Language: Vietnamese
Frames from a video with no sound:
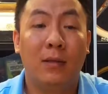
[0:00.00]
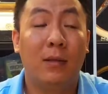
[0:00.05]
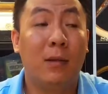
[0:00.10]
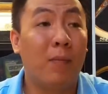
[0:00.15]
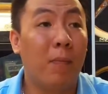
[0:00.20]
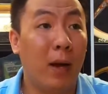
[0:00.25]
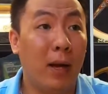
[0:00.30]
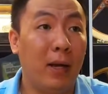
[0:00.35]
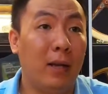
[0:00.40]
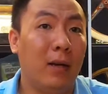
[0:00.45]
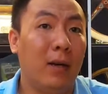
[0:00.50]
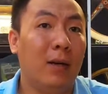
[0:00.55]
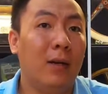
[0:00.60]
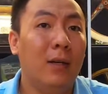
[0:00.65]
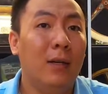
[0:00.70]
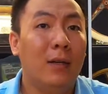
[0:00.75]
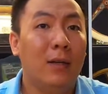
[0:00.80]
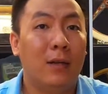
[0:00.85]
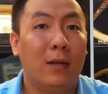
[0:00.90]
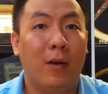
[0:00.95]
Shopee
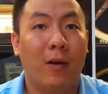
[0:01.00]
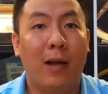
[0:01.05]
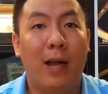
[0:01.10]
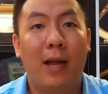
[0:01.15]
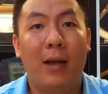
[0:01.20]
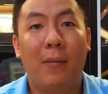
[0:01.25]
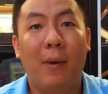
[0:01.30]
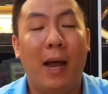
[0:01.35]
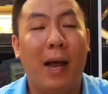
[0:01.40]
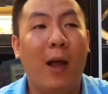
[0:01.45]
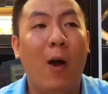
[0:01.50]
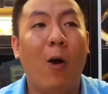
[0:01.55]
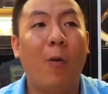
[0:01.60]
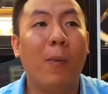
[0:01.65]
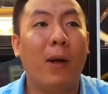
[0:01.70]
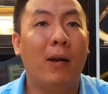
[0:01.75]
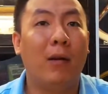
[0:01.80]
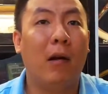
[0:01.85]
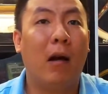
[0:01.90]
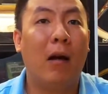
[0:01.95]
rồi các bạn hỏi
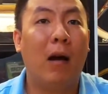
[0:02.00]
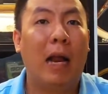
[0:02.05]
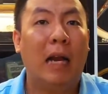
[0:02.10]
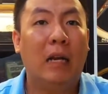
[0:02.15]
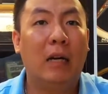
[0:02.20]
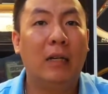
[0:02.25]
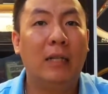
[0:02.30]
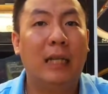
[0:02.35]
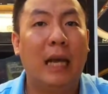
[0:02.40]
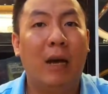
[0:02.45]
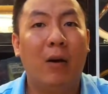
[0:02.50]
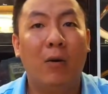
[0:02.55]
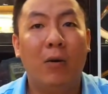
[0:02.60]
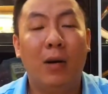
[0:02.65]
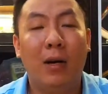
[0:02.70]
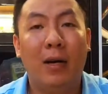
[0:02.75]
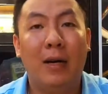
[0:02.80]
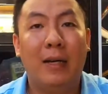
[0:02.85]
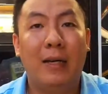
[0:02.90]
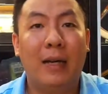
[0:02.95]
mình anh ơi
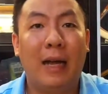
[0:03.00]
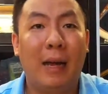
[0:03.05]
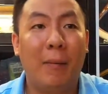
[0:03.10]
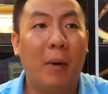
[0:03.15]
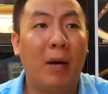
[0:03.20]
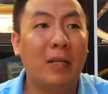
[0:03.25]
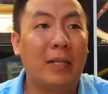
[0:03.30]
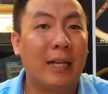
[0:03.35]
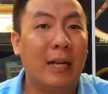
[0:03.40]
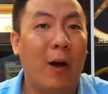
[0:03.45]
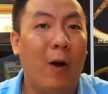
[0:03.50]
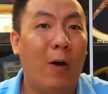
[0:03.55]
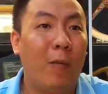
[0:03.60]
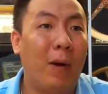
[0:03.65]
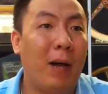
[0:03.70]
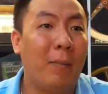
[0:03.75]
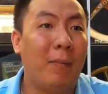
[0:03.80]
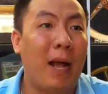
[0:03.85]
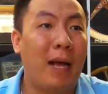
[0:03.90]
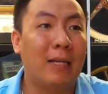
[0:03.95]
sao em ở Sài
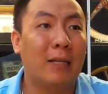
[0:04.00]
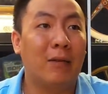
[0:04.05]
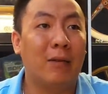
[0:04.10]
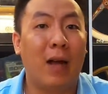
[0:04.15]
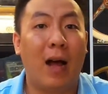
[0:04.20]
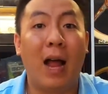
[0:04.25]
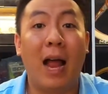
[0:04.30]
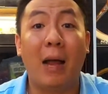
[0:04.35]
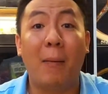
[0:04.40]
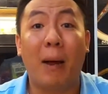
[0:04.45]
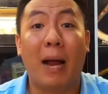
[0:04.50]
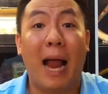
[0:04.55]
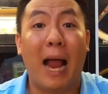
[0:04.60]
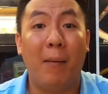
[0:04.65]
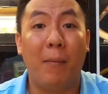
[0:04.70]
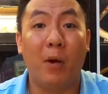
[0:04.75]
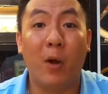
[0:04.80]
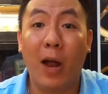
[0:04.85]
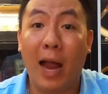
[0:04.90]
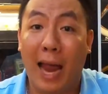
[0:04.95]
Gòn mà anh đặt sao đợi 2-3
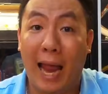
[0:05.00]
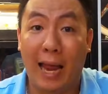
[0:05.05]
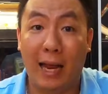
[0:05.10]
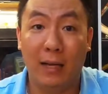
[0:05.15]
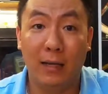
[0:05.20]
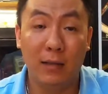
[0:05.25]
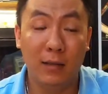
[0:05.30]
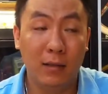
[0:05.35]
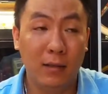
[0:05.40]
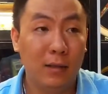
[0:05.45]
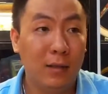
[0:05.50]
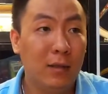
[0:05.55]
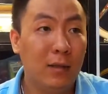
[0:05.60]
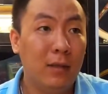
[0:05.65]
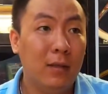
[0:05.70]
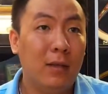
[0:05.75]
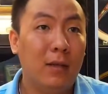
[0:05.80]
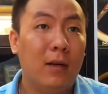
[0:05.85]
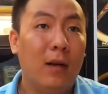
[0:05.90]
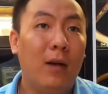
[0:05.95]
ngày mới có hàng
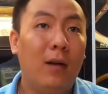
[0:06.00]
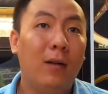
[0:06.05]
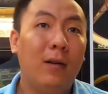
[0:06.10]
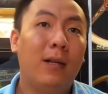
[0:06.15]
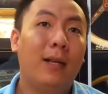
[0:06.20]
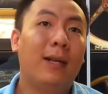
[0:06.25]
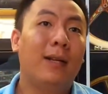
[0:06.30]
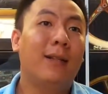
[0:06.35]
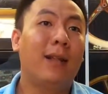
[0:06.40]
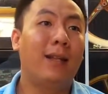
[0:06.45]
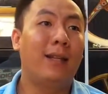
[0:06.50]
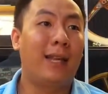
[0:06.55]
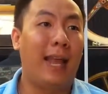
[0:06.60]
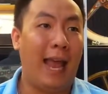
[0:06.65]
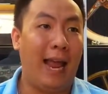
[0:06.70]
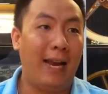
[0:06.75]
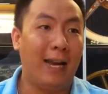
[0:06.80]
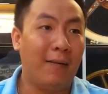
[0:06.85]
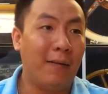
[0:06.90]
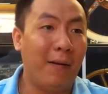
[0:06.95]
đó, thì cái tình
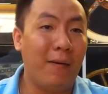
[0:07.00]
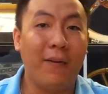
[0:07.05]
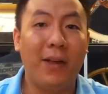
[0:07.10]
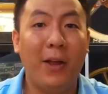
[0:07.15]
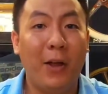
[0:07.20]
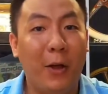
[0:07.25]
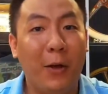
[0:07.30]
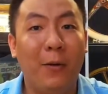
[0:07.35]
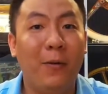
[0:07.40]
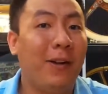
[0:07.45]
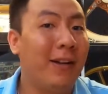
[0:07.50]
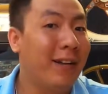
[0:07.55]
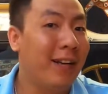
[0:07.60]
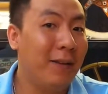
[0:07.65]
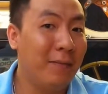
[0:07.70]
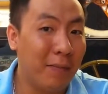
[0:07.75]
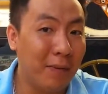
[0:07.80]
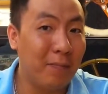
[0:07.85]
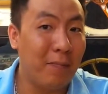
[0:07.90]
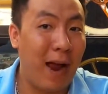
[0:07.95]
trạng này các bạn phải hiểu là
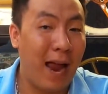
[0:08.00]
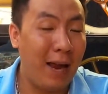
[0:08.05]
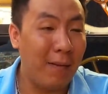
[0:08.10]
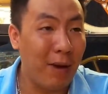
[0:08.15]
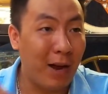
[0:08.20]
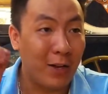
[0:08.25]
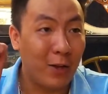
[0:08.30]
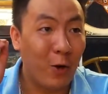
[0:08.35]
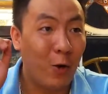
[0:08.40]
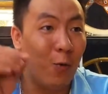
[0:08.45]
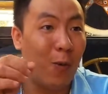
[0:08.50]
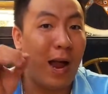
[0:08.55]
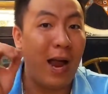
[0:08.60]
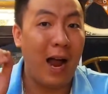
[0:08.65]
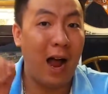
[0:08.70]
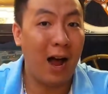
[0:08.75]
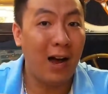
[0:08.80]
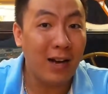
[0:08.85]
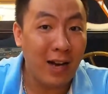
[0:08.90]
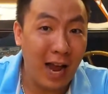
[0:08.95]
khi mình bạn mặc dù
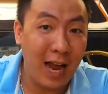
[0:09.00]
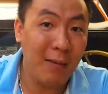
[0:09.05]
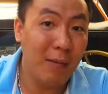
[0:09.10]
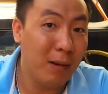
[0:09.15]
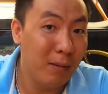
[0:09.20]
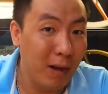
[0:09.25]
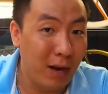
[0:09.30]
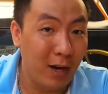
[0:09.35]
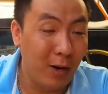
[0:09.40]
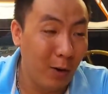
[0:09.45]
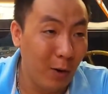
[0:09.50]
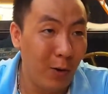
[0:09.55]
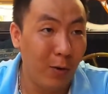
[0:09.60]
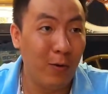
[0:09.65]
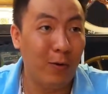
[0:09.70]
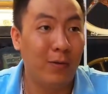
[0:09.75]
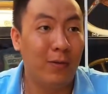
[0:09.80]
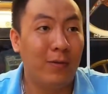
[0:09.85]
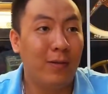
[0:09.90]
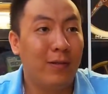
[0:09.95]
bạn ở kế bên mình
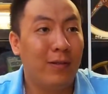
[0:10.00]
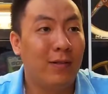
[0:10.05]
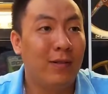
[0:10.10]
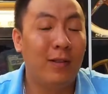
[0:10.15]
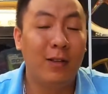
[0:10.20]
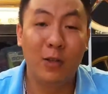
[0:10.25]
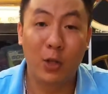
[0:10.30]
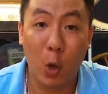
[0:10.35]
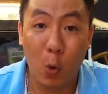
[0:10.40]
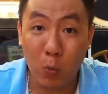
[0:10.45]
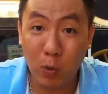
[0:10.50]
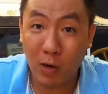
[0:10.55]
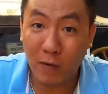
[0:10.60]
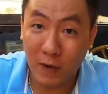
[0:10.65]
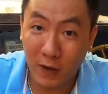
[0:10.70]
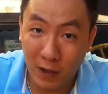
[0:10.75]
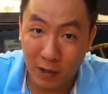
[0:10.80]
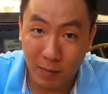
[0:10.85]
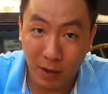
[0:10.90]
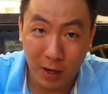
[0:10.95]
luôn, chung
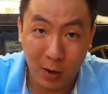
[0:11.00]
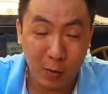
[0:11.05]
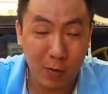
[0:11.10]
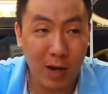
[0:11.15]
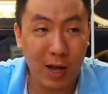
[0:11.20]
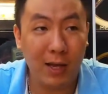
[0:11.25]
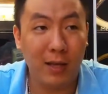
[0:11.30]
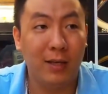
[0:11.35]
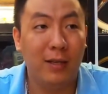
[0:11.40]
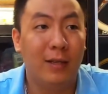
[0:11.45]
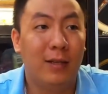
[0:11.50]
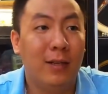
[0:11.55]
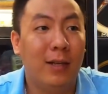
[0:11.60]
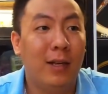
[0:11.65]
cái phường mình luôn đi,